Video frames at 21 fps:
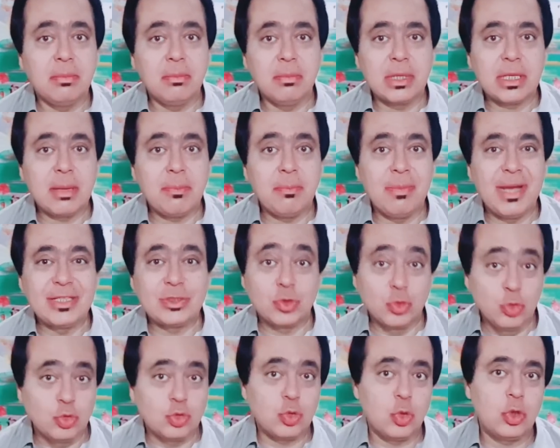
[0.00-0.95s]
मतलब
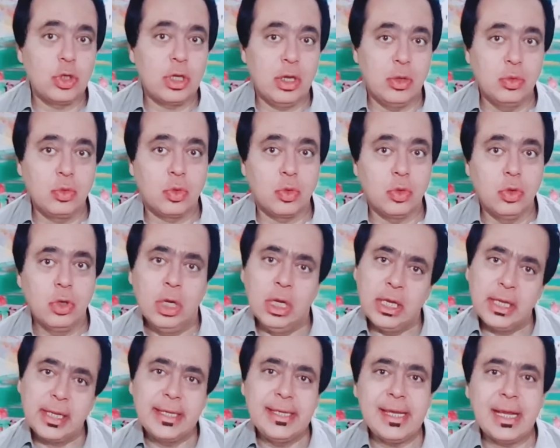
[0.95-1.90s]
महसूस हो गया उनको
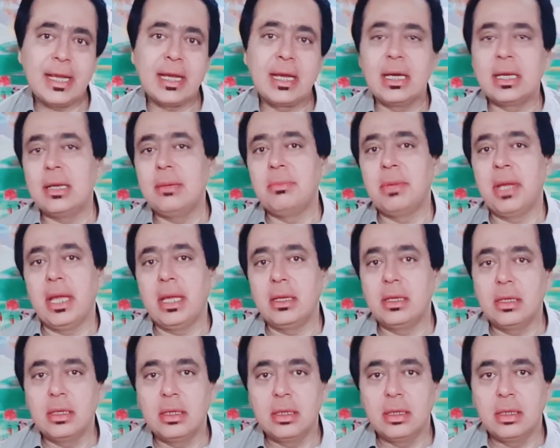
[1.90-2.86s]
कि ये गर्म है